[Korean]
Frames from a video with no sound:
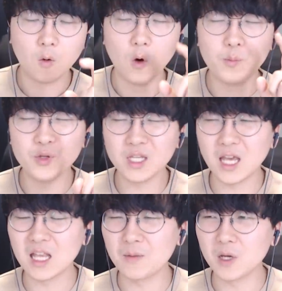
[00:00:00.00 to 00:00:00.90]
오프닝에
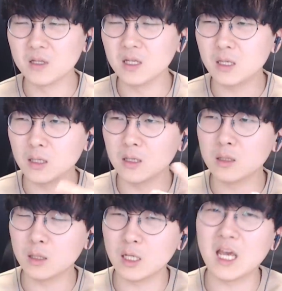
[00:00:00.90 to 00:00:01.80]
담겨있는
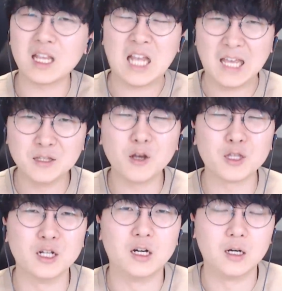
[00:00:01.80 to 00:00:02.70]
시즌3의
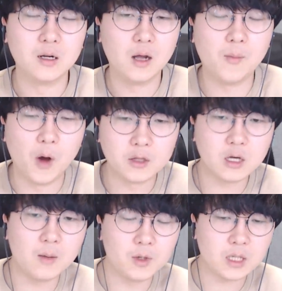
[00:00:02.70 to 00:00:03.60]
단서들 먼저
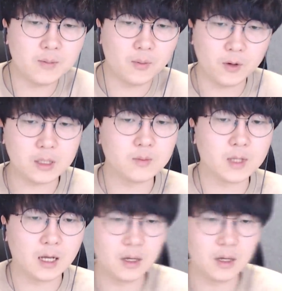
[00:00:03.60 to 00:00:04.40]
한번 살펴보겠습니다